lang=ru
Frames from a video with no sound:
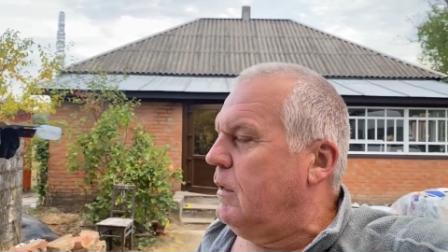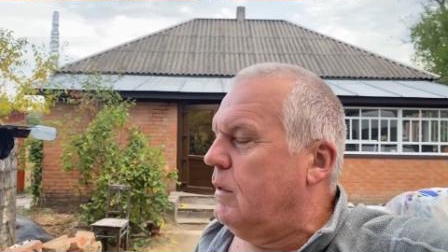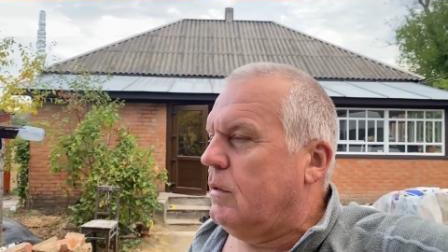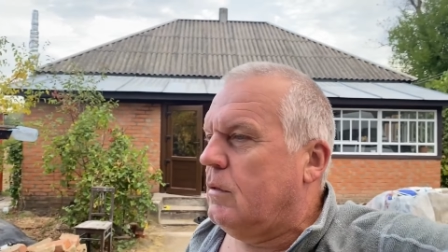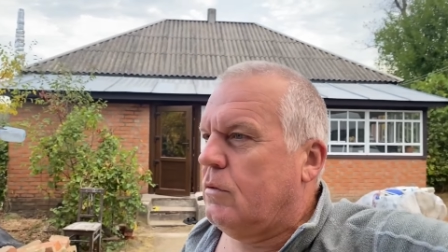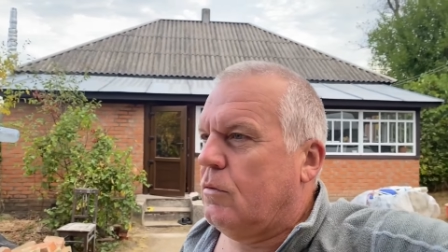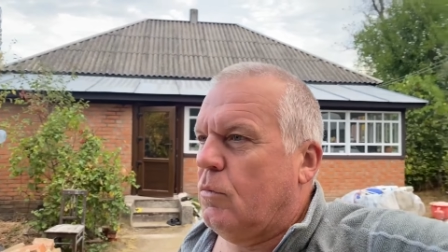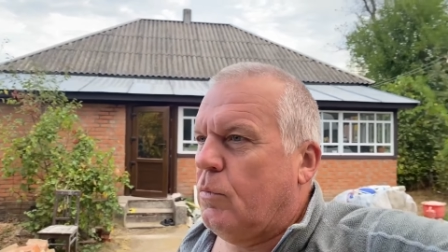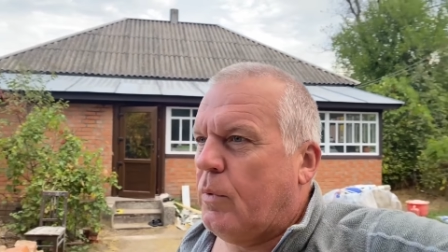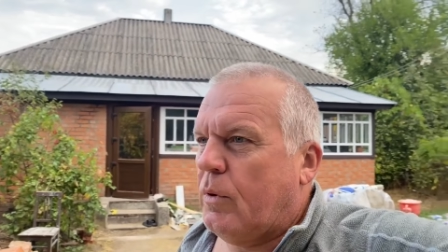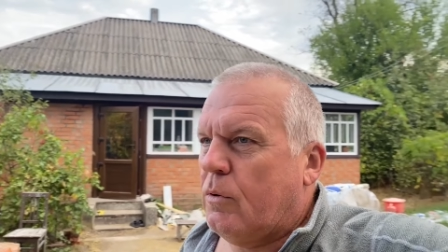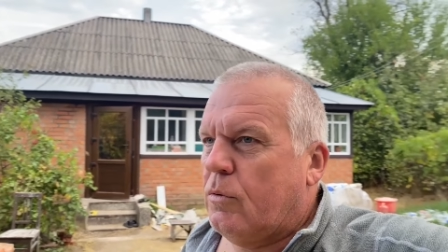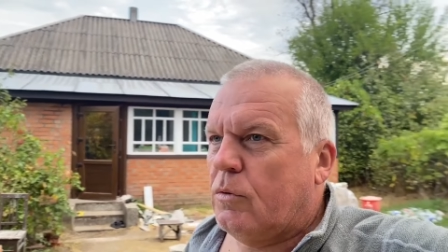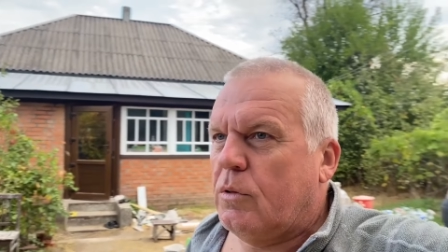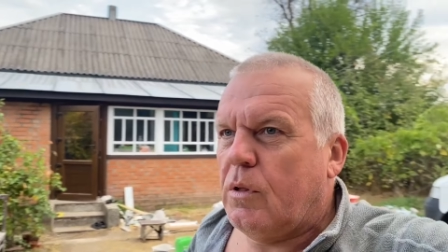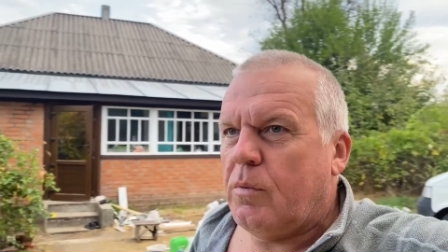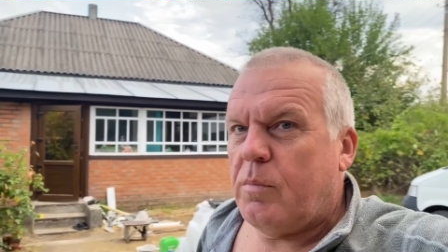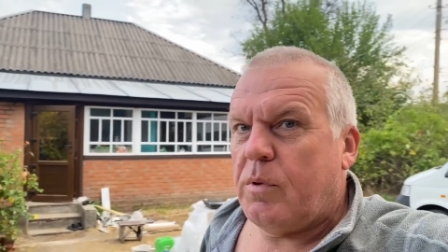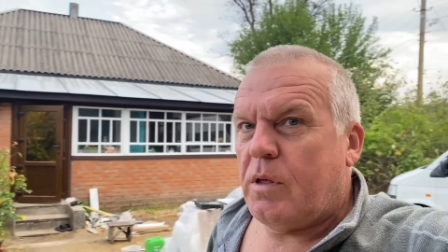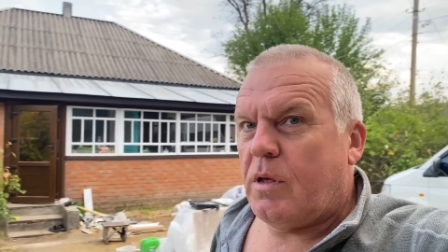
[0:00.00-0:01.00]
Но
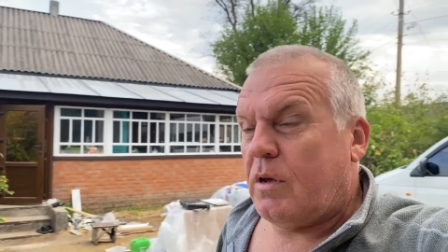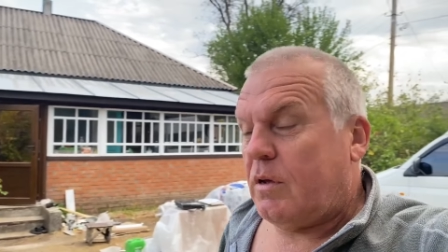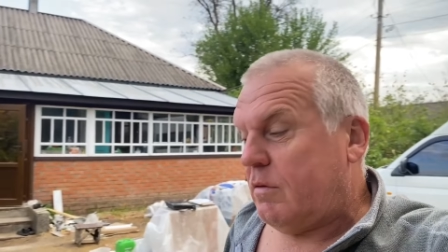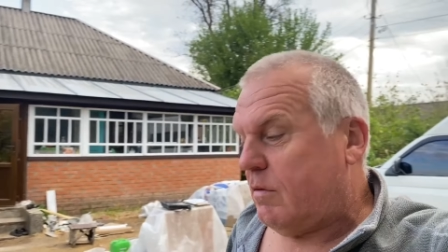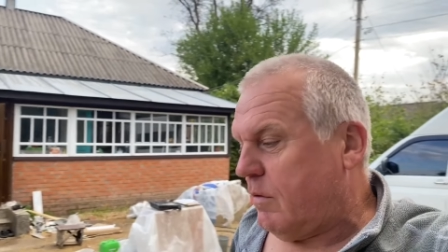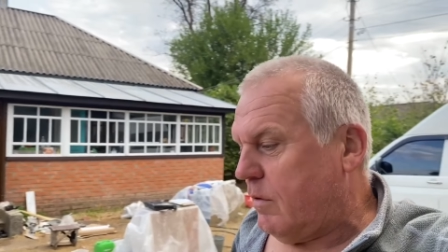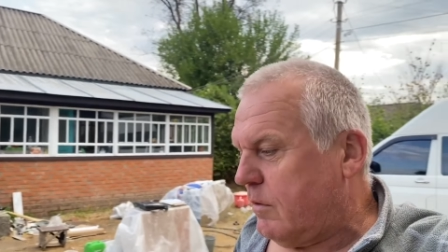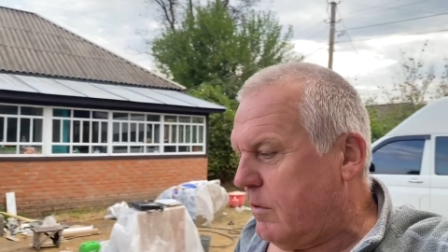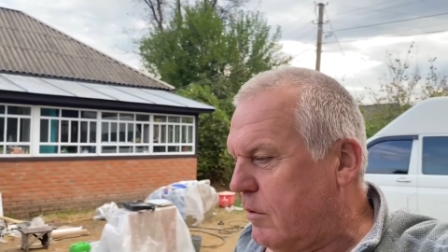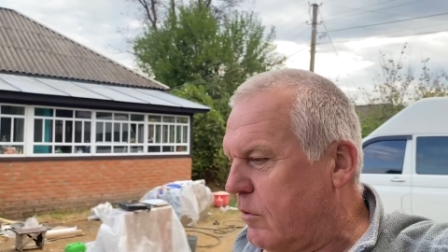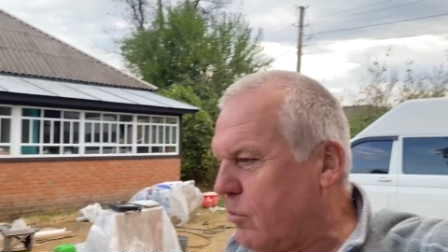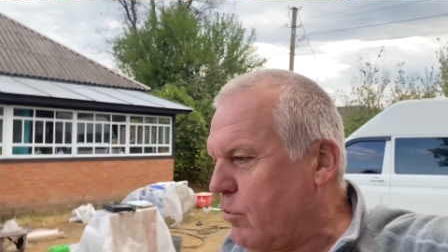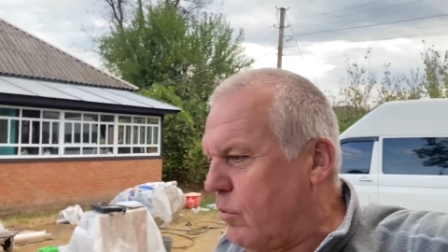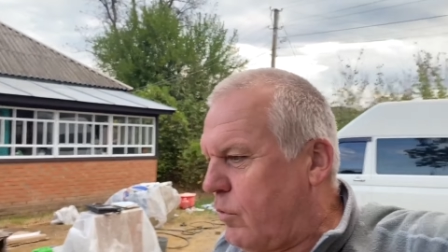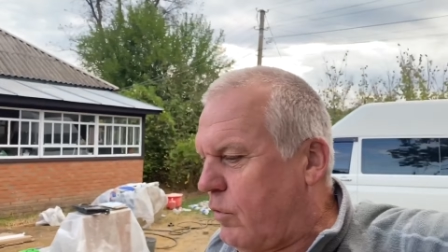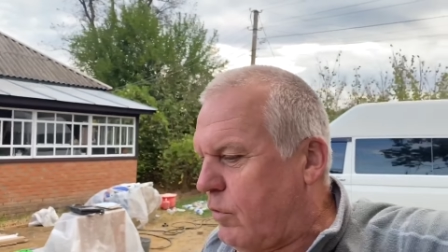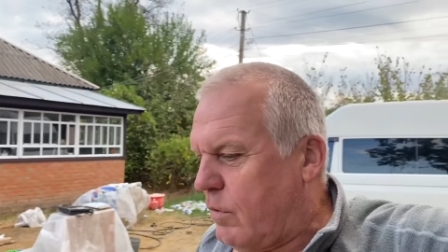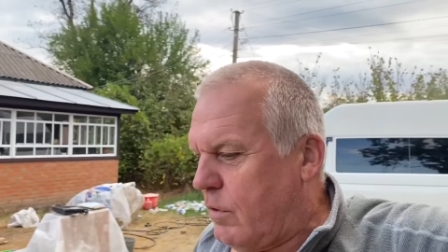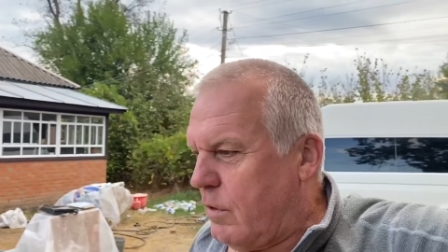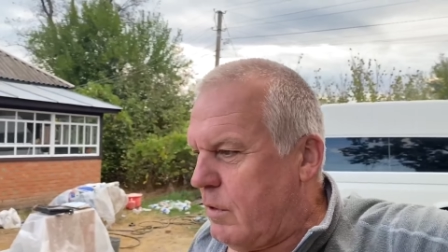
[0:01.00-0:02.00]
погода меняется, это
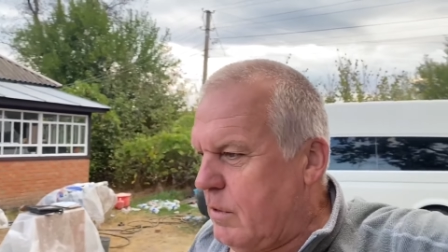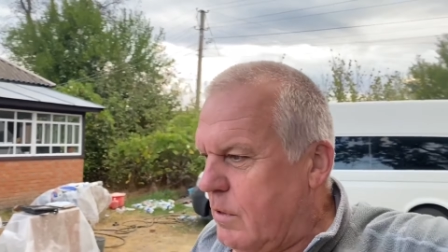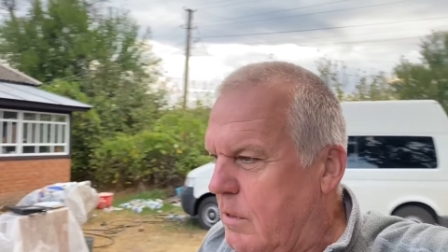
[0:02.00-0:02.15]
точно.